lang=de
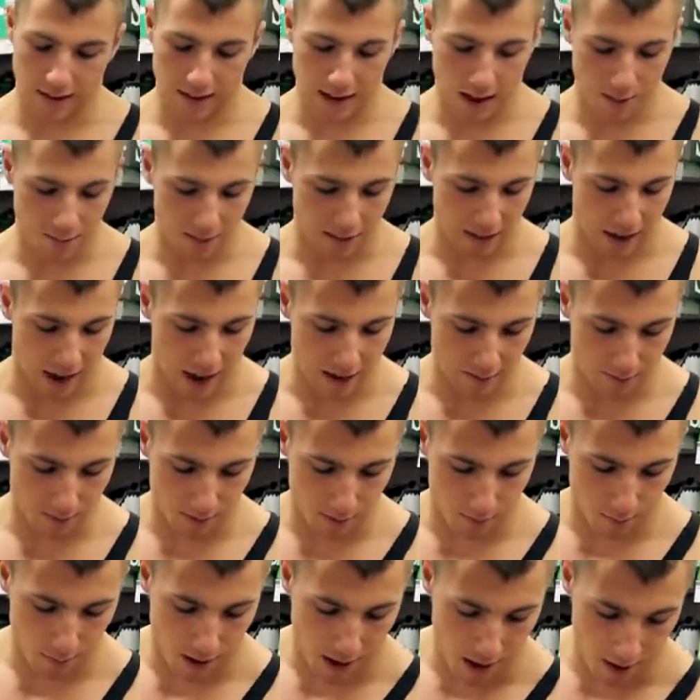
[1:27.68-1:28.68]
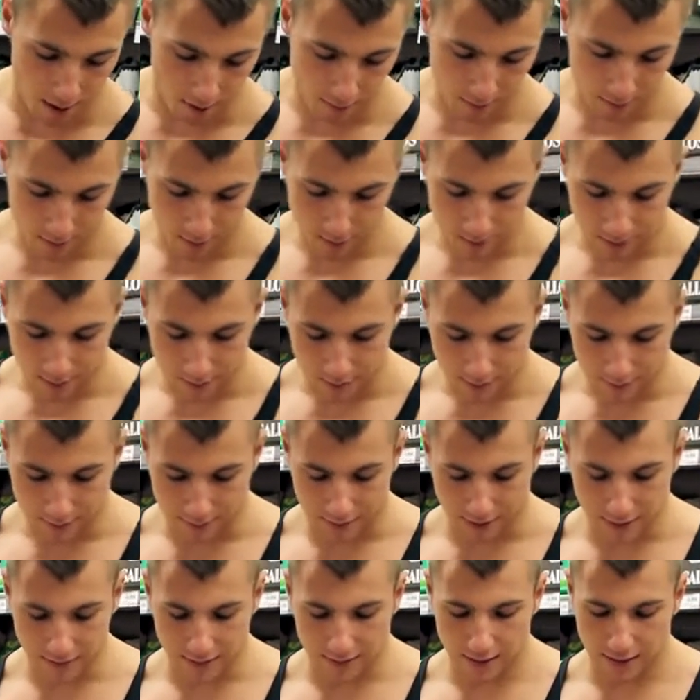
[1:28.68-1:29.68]
Hier habe ich einfach mal
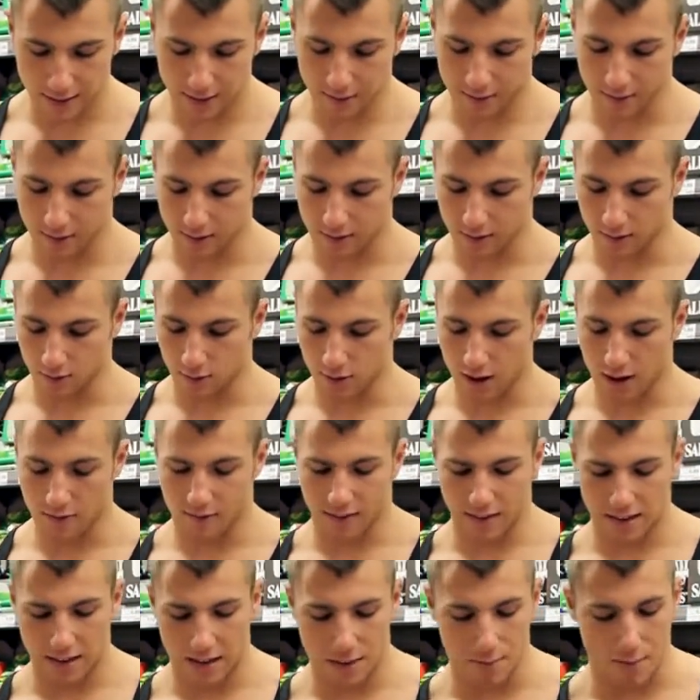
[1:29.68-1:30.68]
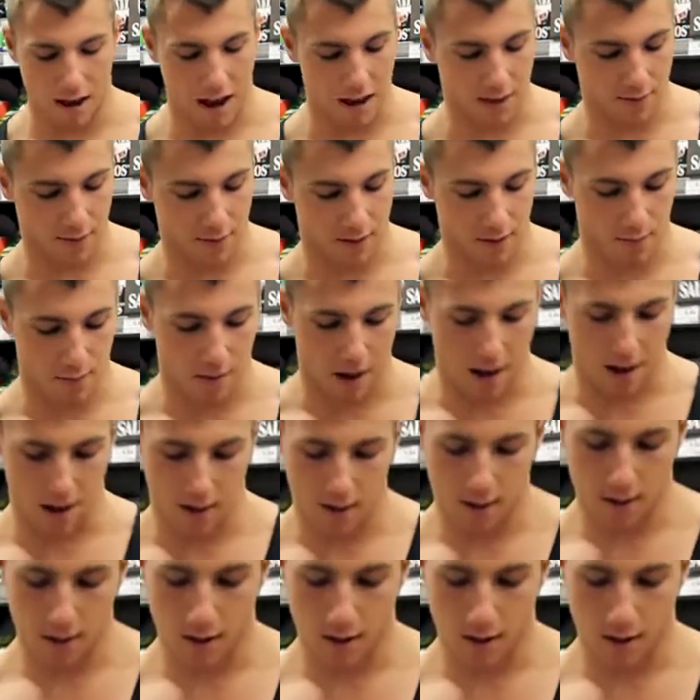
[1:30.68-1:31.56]
das hier gewählt. Oder wir nehmen einfach mal